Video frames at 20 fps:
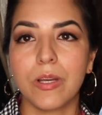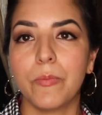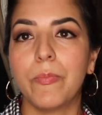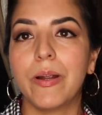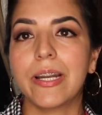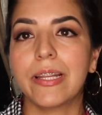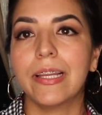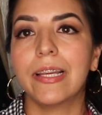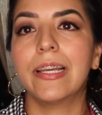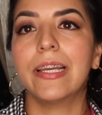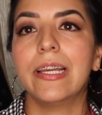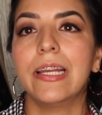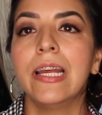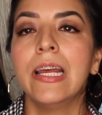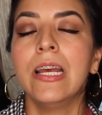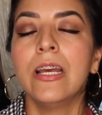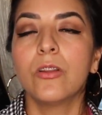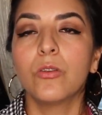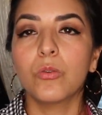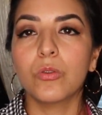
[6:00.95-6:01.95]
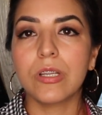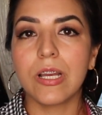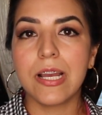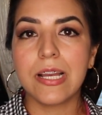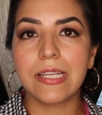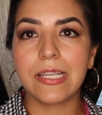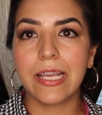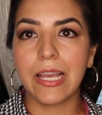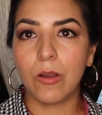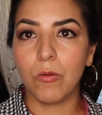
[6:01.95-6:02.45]
aparte que tú
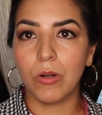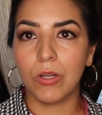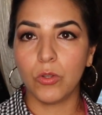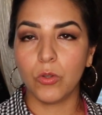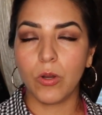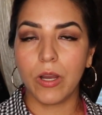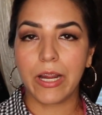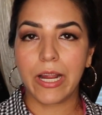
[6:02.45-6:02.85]
sabes que cuando